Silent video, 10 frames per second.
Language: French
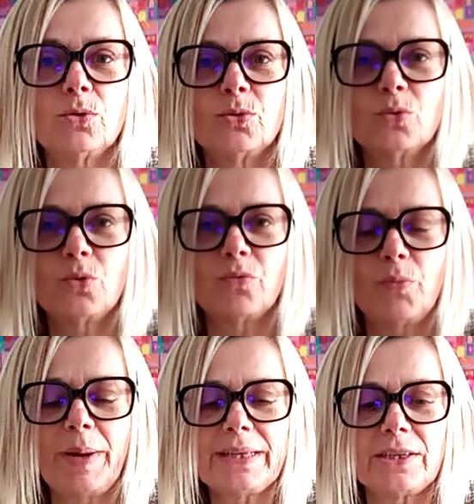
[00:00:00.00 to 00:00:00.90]
donc de vous
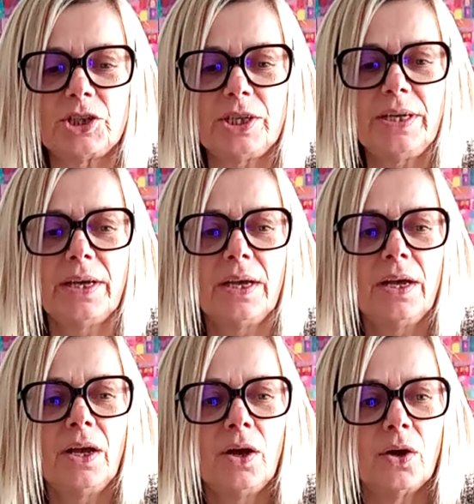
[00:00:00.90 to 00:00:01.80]
partager
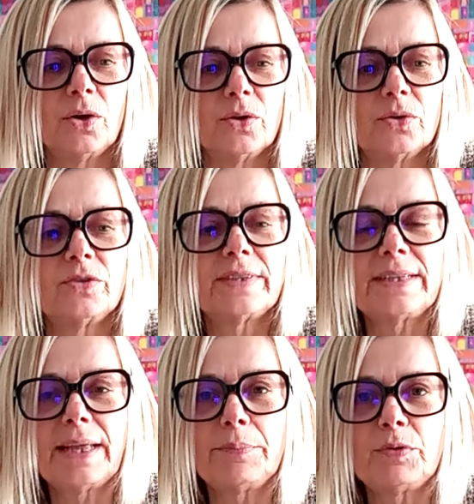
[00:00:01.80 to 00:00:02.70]
euh,
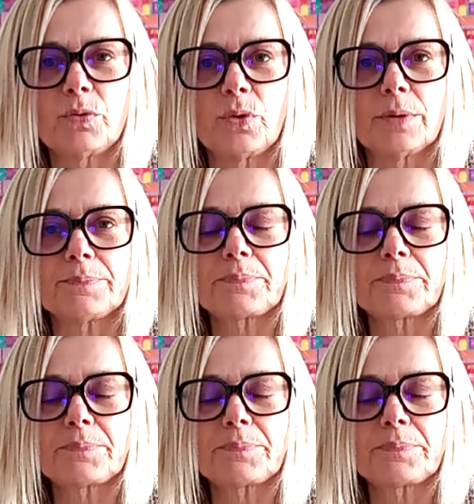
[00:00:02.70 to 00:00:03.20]
cette capsule.